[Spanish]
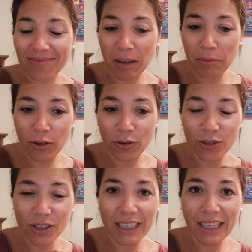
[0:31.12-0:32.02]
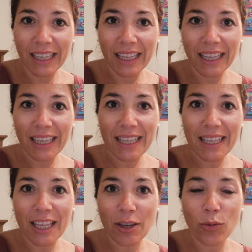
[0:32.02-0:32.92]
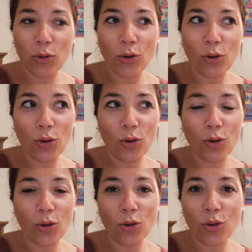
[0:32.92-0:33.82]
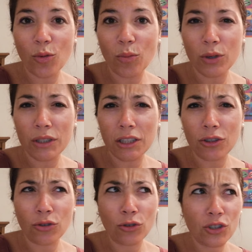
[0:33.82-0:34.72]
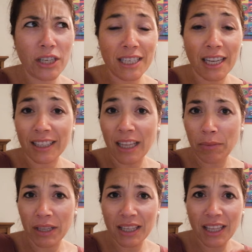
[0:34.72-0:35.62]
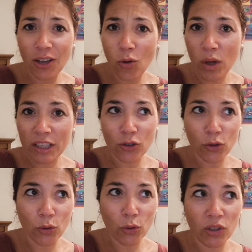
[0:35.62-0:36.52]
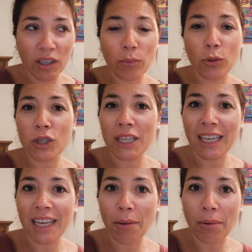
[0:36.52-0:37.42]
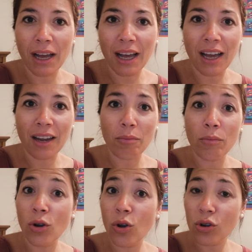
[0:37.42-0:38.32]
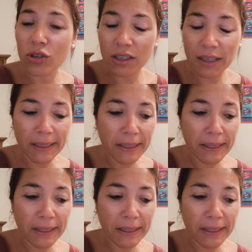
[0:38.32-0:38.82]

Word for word: amigos, Llevo, pues eso, no sé exactamente cuánto tiempo sin grabar blogs,